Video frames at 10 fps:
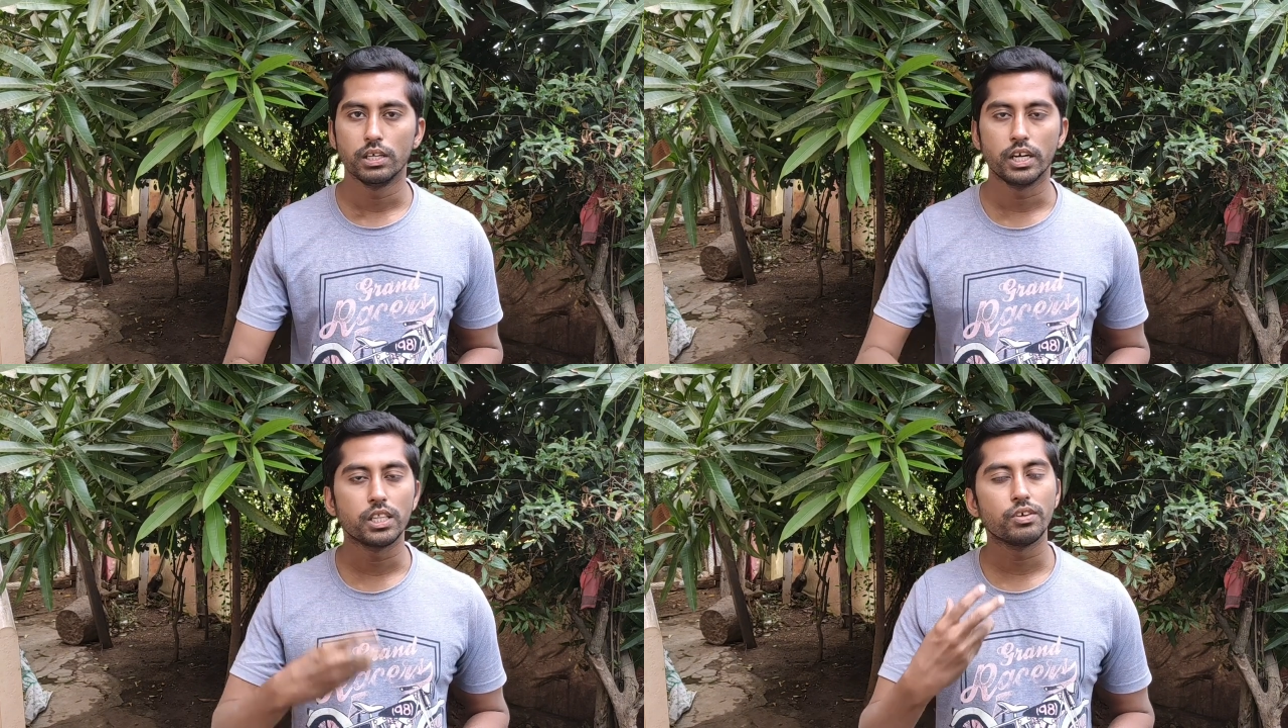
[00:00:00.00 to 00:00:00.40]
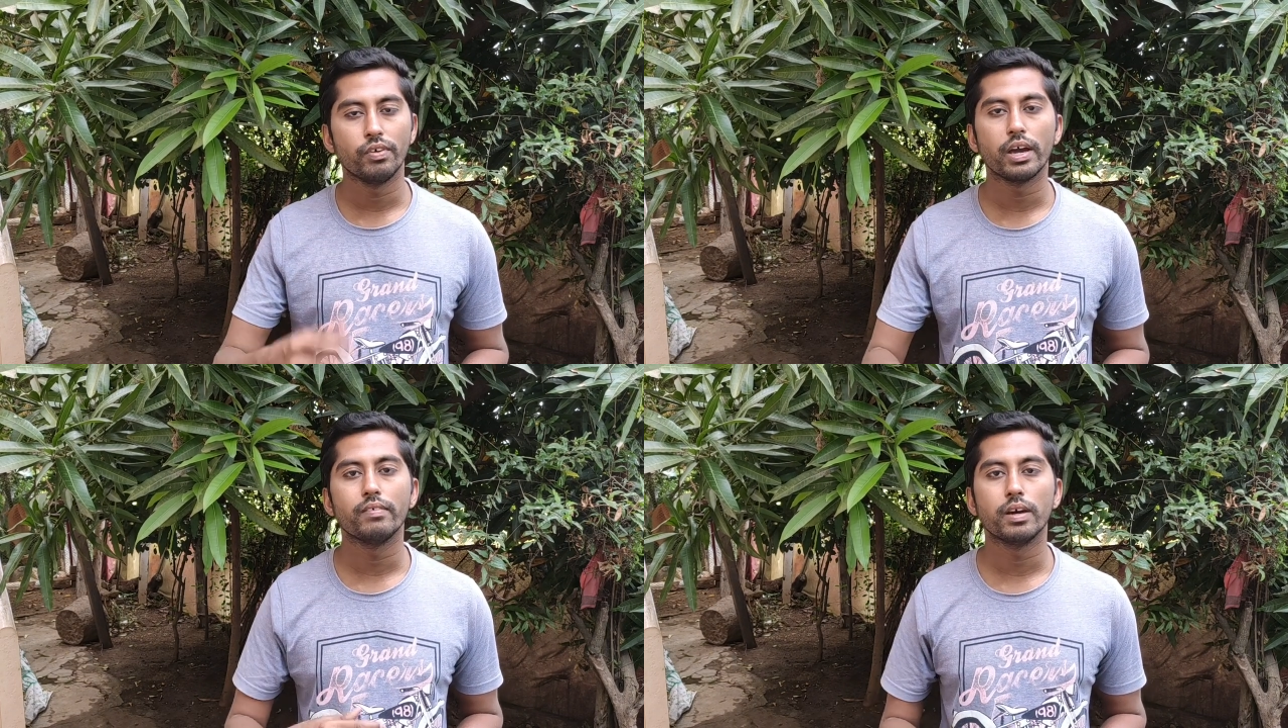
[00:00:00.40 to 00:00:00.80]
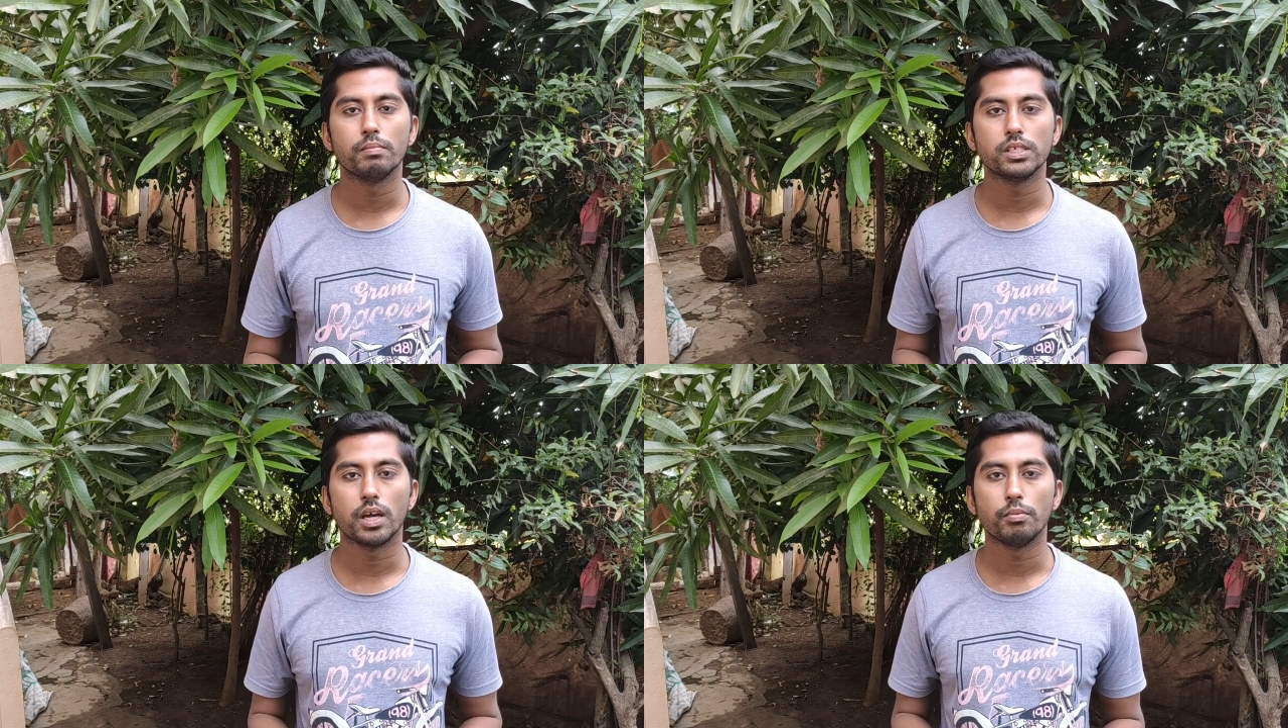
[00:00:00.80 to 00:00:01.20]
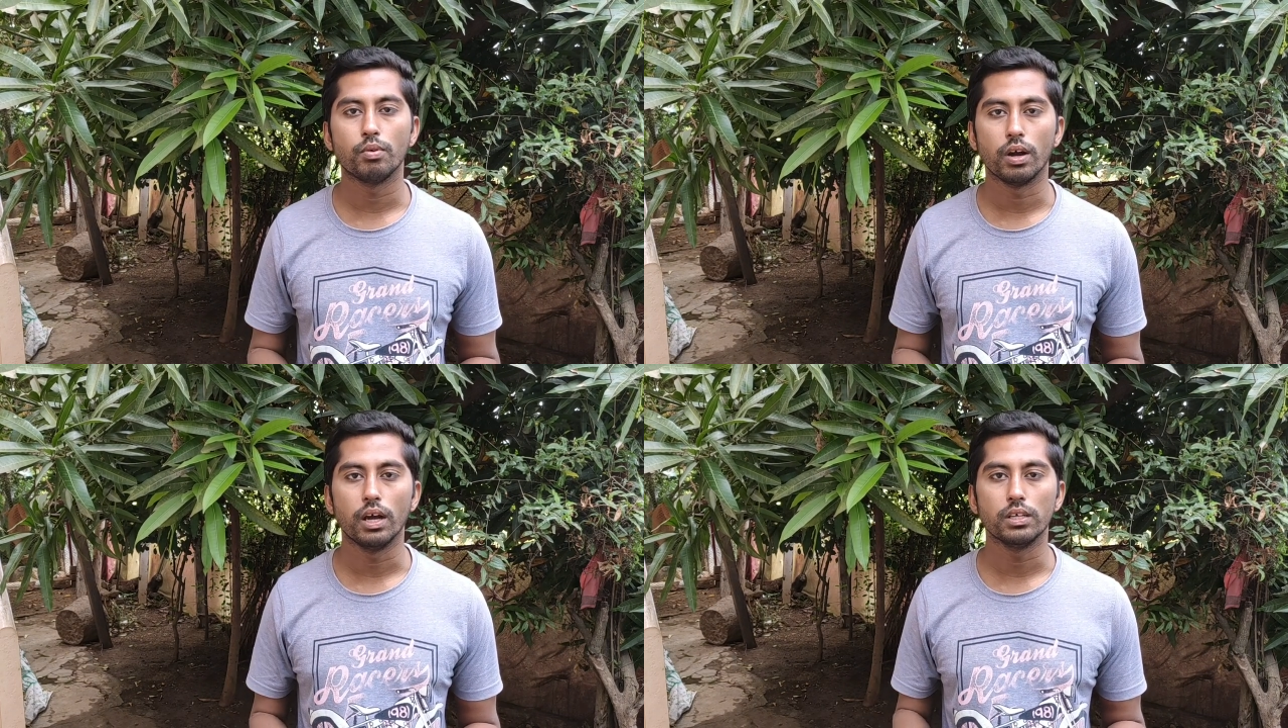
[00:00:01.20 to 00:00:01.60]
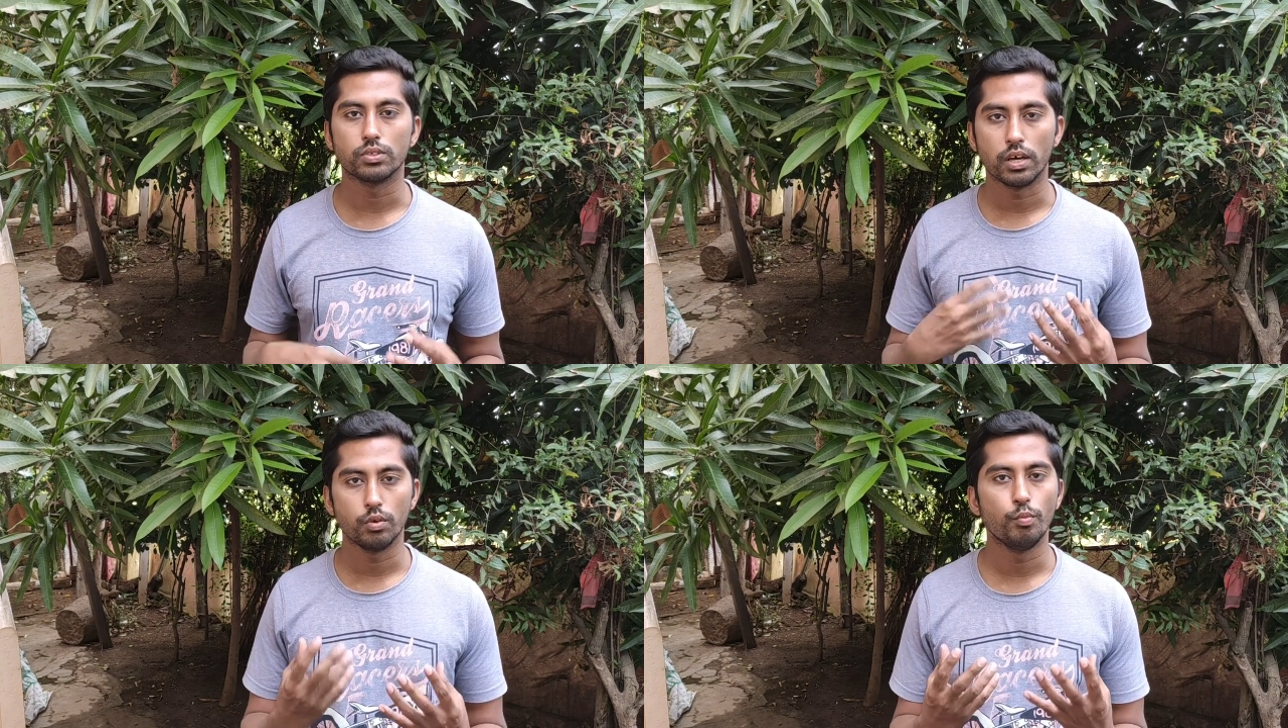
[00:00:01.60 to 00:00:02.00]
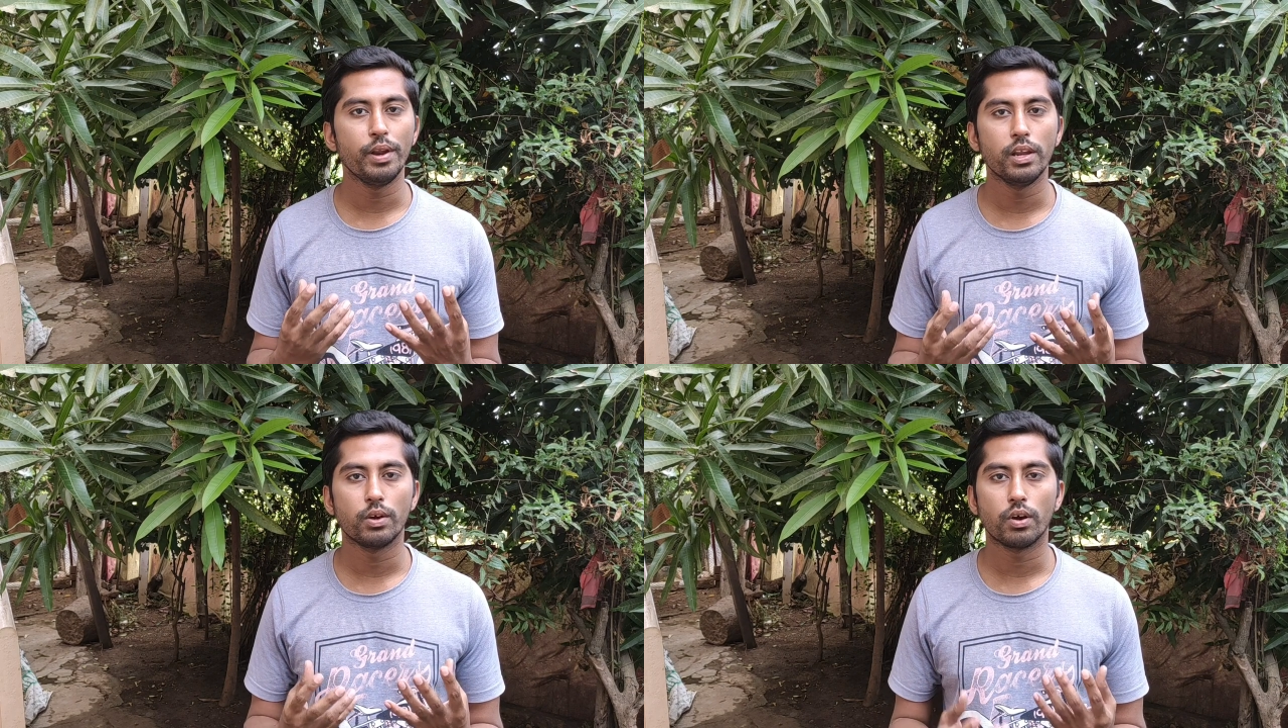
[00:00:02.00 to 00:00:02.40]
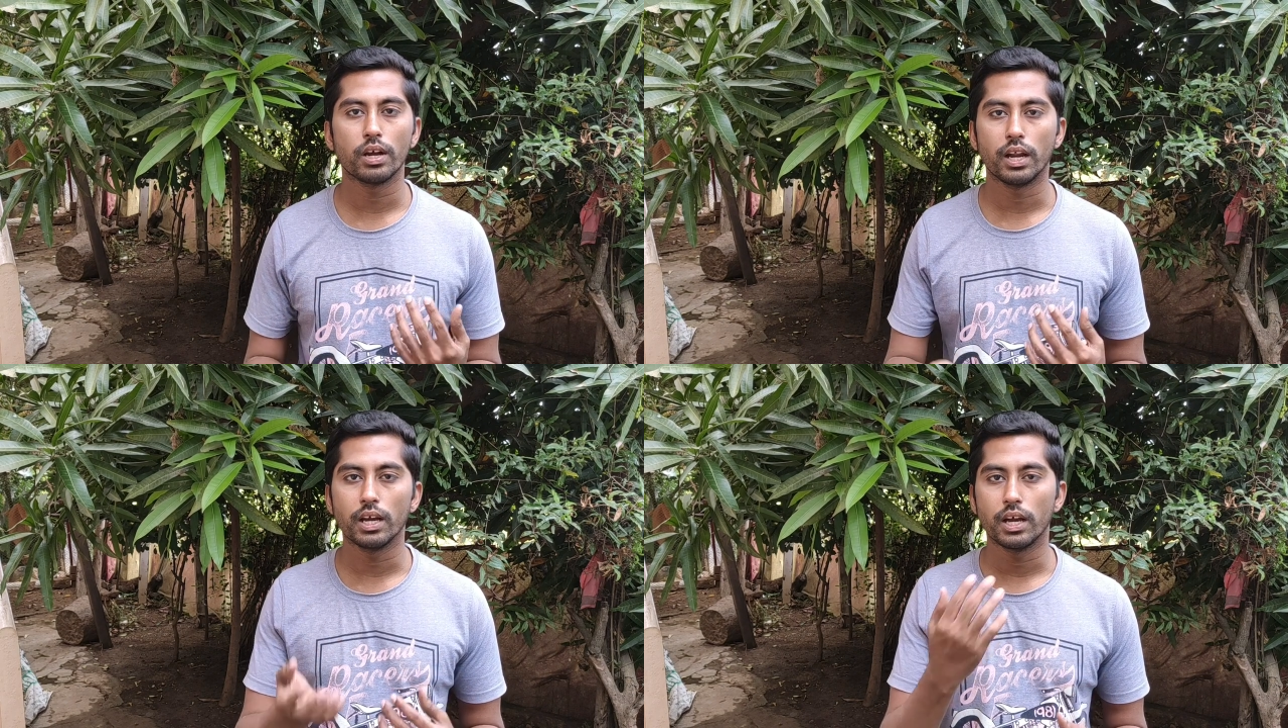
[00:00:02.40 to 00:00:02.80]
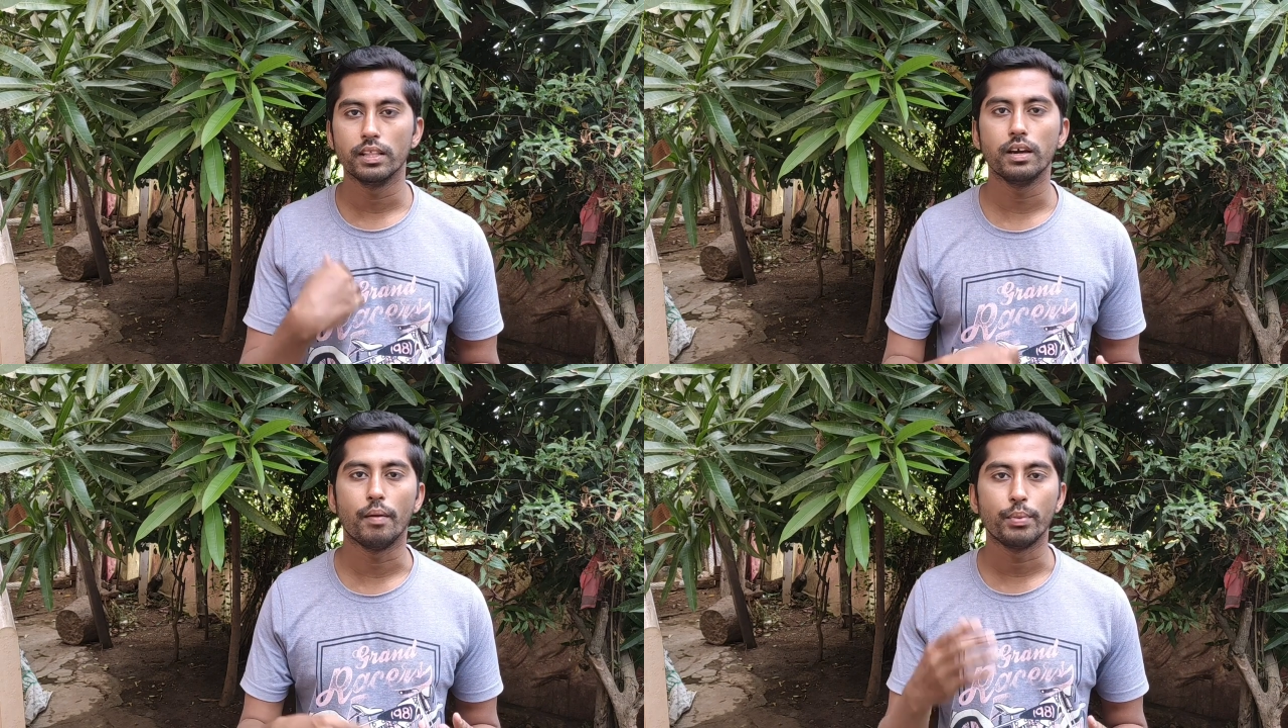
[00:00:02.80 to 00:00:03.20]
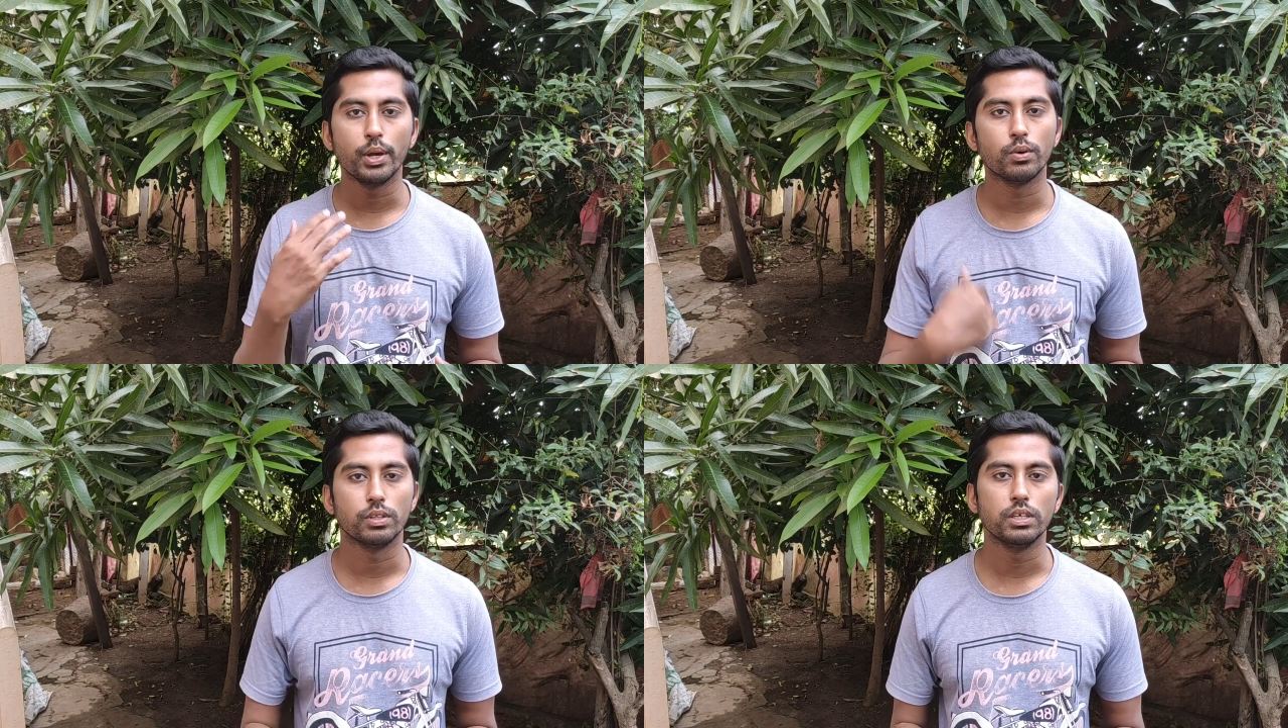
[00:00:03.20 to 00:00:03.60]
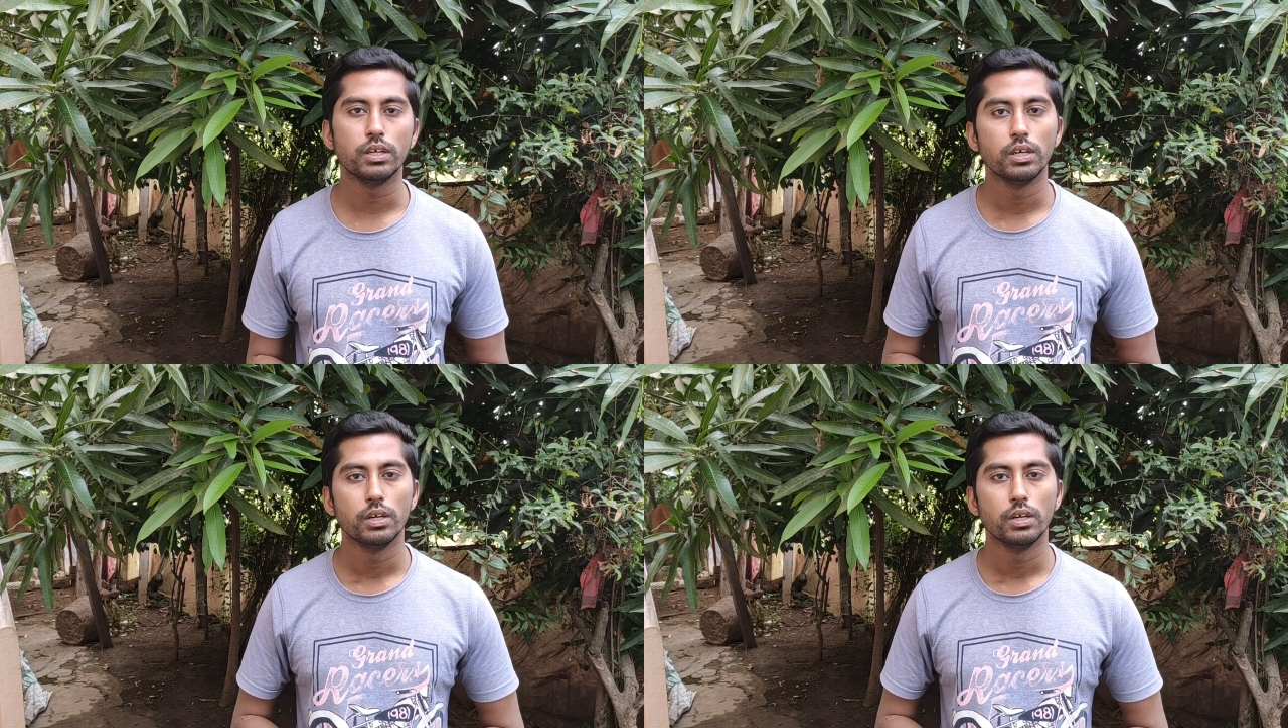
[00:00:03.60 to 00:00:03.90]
எடுத்து வேக வேகமா சாப்பிடுவாங்க ஸோ அது உமிழ் நீரோட கலக்காது அப்படியே வந்து